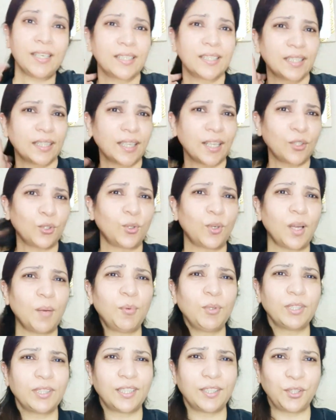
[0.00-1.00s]
जितना थोड़ा
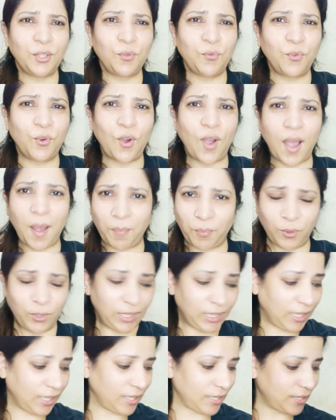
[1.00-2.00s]
बहुत करती हूँ वो आपको
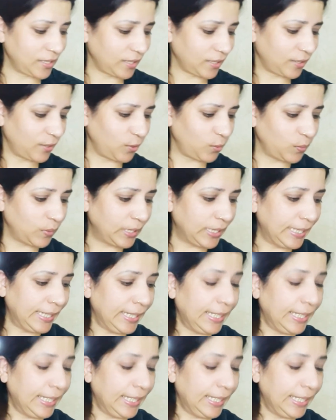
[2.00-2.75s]
दिखा सकती हूँ